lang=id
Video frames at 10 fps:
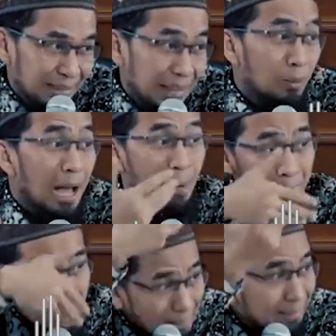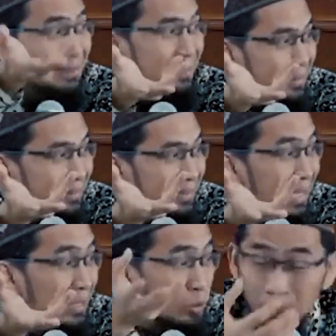Lalu amalkan,
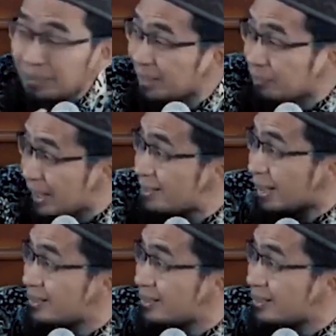tidak cukup dengan belajar